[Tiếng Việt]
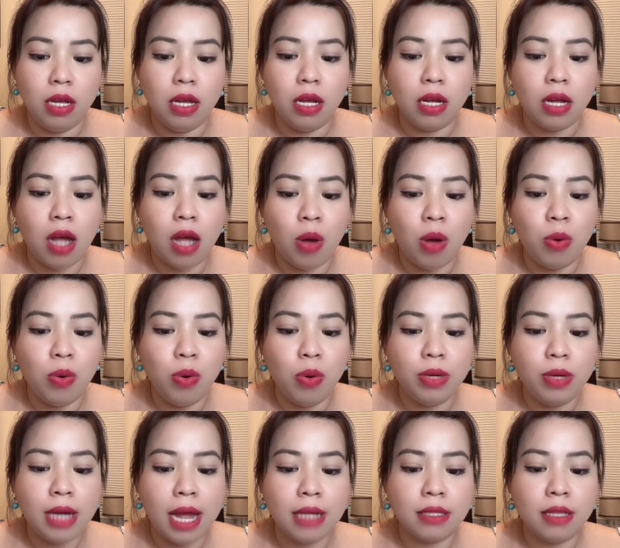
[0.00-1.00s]
Cậu
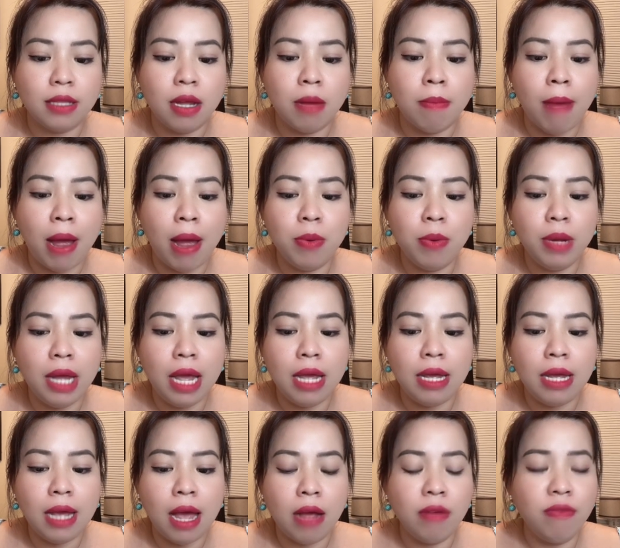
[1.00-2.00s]
luôn đặt tờ báo
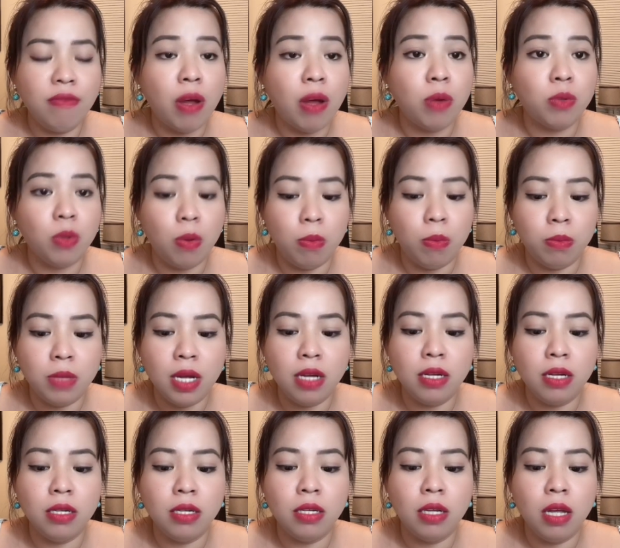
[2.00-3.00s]
ngay ngắn vào thùng
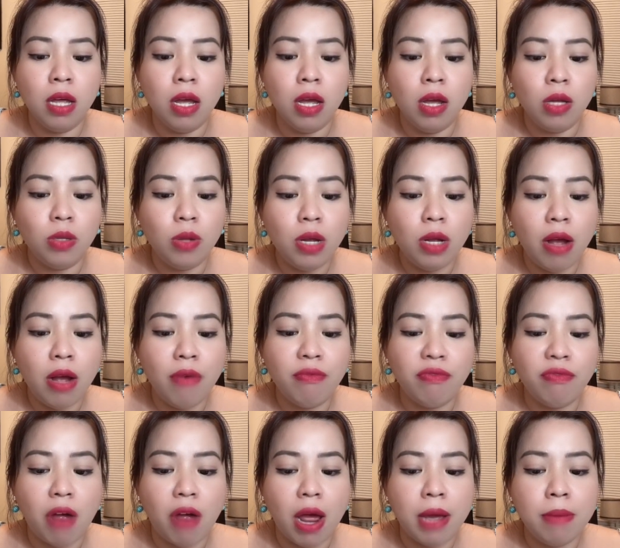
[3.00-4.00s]
thư. Tôi không
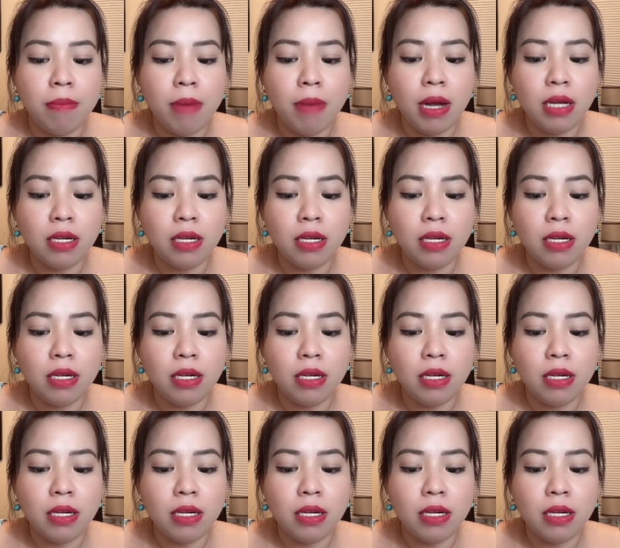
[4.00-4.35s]
phải mất